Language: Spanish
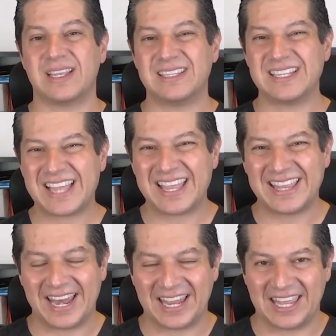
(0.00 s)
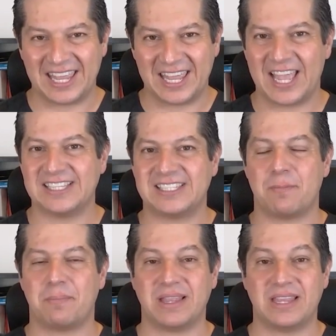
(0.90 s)
que es esa energía, ese
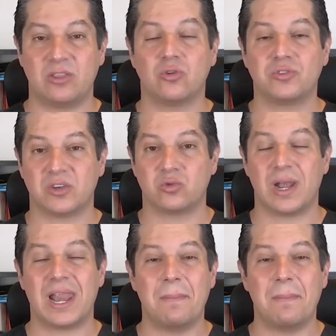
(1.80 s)
apetito sexual,